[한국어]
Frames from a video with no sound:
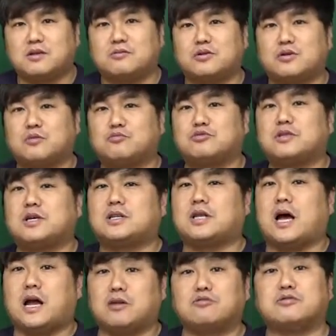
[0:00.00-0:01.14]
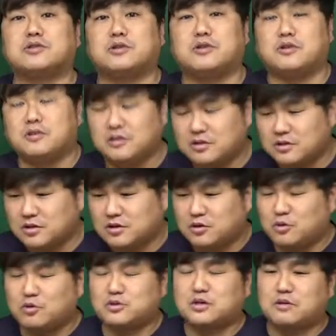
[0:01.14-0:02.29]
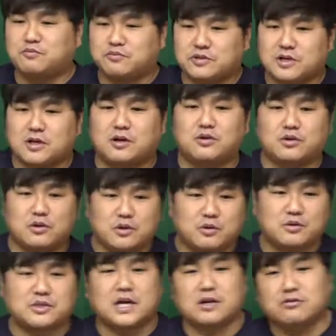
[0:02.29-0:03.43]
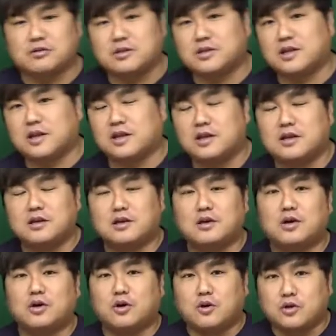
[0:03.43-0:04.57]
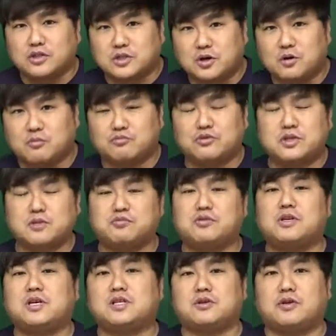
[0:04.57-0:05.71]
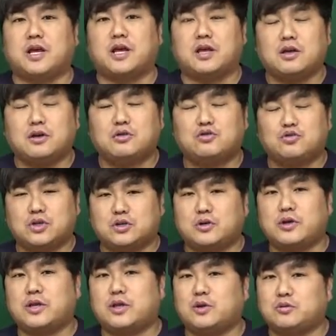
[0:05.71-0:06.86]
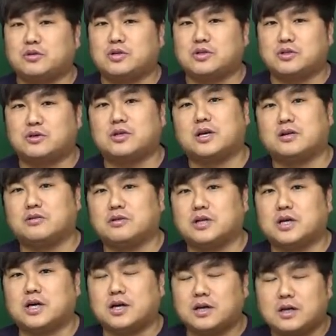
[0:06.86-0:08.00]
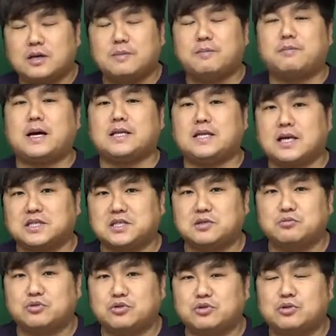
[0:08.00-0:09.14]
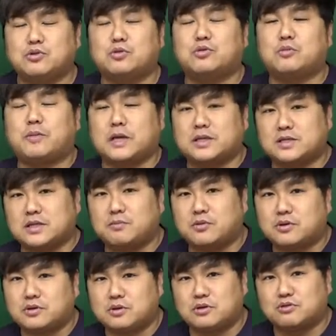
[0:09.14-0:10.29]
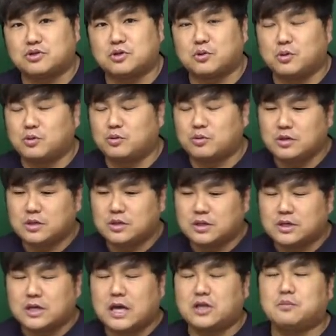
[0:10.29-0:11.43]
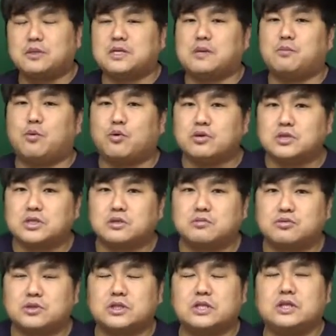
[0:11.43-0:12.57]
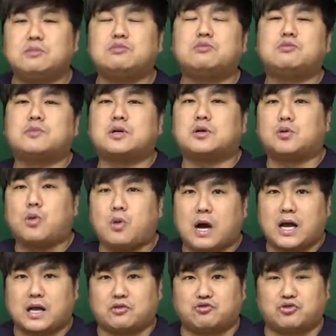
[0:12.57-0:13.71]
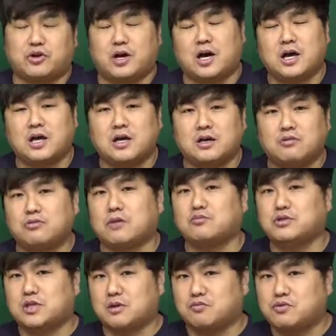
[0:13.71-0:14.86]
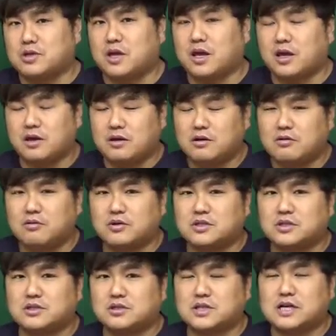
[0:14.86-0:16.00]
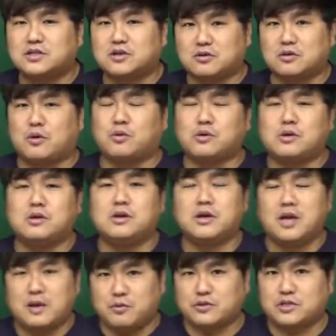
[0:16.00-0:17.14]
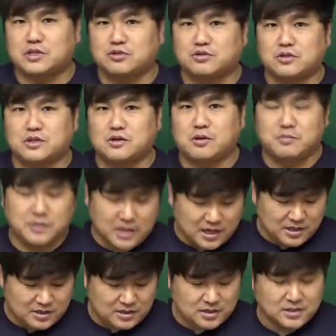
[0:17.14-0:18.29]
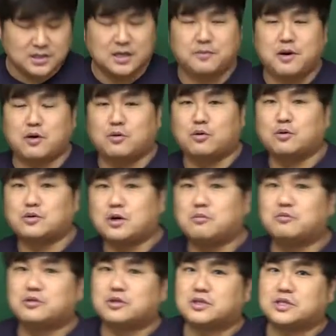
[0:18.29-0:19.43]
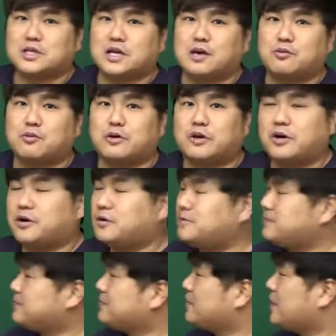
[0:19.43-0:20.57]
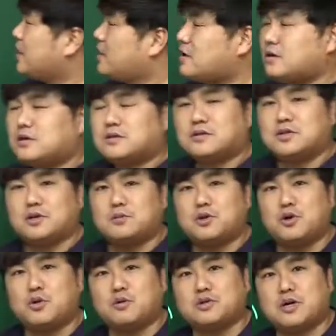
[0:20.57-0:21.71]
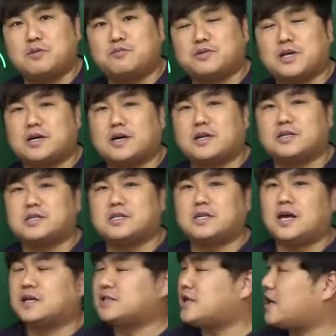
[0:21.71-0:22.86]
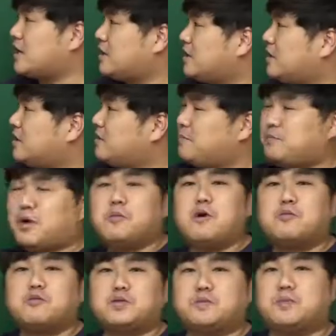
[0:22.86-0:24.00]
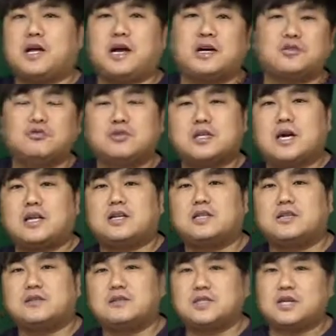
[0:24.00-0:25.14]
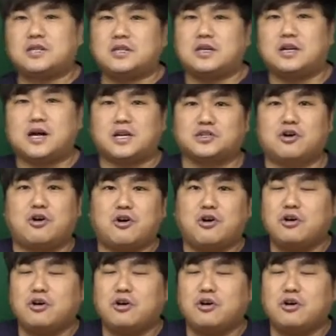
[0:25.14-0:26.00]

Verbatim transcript: 우리 형부사 다 알고 있어요. 형용사와 부사가 어떤 내용인지 알고 있는데 여기서 문제 풀기 전에 최소한의 내용들을 정리하는 거니까 많이 아시는 분들도 반드시 한번 들어두시고 개념이 잘 모르시는 분은 이 부분만은 꼭 알아두셔야 우리가 문제를 풀 때 훨씬 더 잘 적용을 해보실 수 있을 겁니다. 자, 바로 처음부터 시작해 볼게요. 선생님은 형용사와 부사를 가르칠 때 항상 별명을 붙입니다. 수식하는 형제들이라 하죠.